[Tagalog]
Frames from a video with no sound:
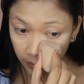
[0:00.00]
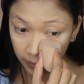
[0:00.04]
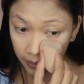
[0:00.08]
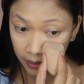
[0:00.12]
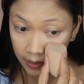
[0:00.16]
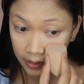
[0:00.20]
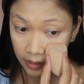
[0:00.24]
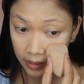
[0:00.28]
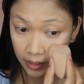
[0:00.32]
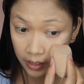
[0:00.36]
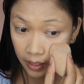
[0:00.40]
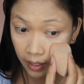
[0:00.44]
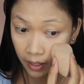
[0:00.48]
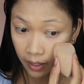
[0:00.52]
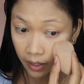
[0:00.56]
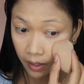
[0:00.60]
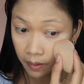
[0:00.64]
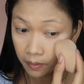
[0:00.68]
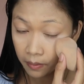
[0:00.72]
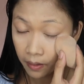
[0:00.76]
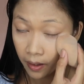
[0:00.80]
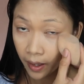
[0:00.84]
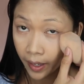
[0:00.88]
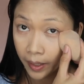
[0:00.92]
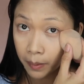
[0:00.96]
Kasi nga,
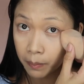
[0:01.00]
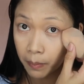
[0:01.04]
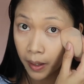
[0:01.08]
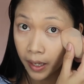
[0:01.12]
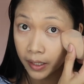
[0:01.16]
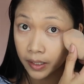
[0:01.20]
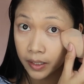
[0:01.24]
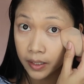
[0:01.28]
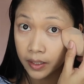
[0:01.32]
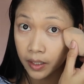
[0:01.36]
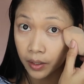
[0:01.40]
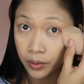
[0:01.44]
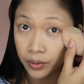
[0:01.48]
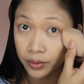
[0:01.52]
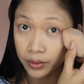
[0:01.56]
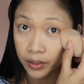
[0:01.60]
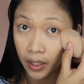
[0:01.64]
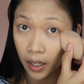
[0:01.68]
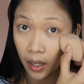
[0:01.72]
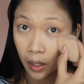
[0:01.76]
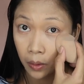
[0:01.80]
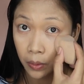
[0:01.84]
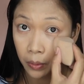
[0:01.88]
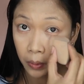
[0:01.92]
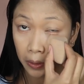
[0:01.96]
ay bagin akong
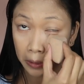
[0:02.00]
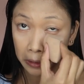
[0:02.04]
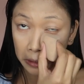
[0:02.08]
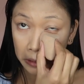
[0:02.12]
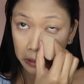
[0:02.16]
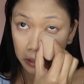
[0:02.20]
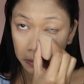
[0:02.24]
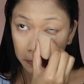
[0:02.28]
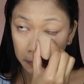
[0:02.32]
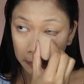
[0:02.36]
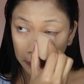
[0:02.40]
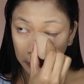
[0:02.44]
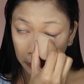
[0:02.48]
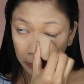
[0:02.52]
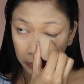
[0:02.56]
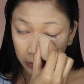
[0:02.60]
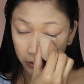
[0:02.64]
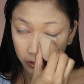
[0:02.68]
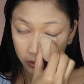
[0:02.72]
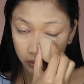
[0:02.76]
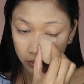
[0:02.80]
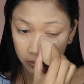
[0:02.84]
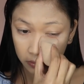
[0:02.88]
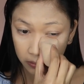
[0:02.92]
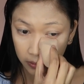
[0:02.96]
tao. Hindi naman ako
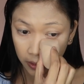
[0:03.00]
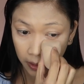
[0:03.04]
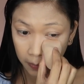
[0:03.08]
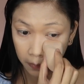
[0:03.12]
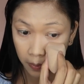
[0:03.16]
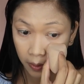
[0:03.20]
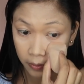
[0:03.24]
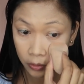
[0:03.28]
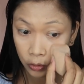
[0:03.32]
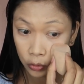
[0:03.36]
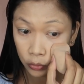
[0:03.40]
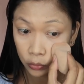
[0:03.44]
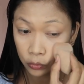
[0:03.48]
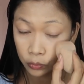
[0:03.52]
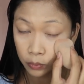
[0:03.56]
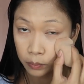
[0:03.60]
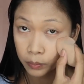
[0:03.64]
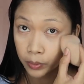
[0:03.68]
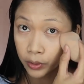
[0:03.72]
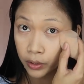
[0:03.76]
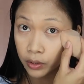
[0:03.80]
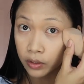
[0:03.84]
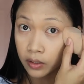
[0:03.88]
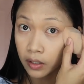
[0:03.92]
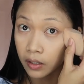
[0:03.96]
yung ibang
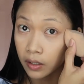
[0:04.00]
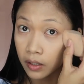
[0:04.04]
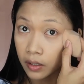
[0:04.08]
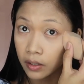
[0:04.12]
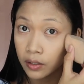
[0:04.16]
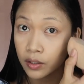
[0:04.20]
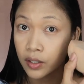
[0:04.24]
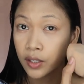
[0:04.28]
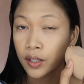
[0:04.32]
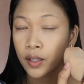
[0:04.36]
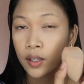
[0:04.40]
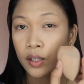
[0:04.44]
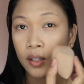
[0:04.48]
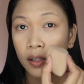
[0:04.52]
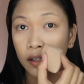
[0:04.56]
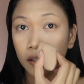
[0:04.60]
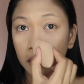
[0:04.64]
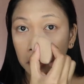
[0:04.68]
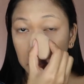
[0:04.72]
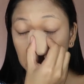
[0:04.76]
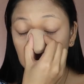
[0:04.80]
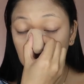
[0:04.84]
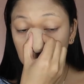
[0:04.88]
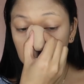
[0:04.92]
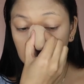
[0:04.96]
YouTuber na
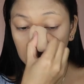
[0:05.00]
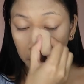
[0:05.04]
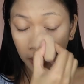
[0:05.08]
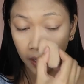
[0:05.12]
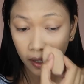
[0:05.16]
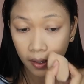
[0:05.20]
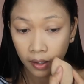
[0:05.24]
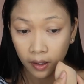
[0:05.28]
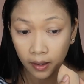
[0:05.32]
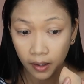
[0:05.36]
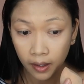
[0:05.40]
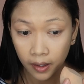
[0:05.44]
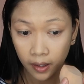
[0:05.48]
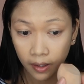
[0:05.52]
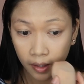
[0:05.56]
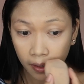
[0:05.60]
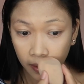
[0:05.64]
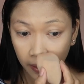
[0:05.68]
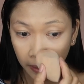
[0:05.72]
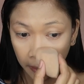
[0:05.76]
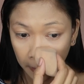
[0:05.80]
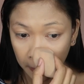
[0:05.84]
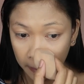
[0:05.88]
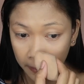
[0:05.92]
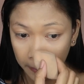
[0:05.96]
yung mga
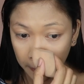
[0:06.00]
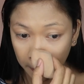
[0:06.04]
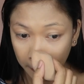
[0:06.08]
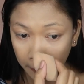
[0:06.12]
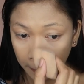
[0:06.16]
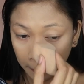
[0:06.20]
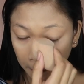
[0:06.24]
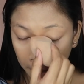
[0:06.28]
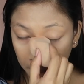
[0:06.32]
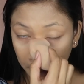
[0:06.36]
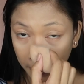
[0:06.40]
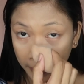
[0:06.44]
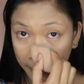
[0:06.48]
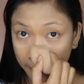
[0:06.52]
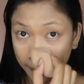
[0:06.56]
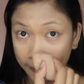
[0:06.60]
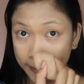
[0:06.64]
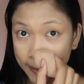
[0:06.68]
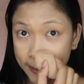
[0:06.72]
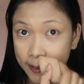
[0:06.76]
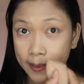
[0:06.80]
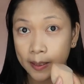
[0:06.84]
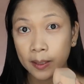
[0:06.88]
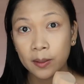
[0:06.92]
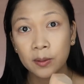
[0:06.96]

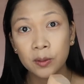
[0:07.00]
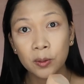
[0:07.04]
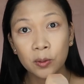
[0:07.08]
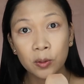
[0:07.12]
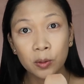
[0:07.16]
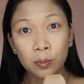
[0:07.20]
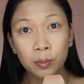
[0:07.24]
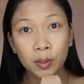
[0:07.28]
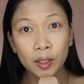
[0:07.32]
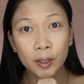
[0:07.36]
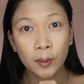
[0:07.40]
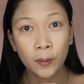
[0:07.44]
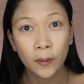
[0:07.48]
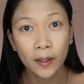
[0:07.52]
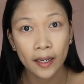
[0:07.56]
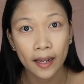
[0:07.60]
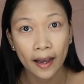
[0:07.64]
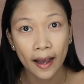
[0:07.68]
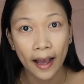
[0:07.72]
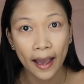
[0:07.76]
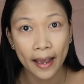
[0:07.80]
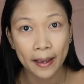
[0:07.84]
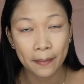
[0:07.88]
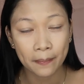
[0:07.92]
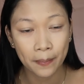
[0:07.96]
bagets na YouTuber na
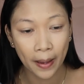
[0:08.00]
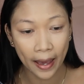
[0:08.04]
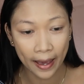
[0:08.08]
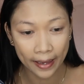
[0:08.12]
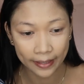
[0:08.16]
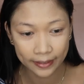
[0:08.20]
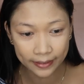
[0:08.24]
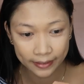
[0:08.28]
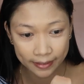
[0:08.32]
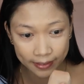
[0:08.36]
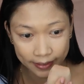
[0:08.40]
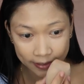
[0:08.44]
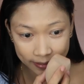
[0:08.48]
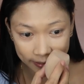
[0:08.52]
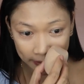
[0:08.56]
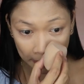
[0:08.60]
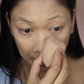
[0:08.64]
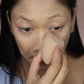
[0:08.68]
walang eye bags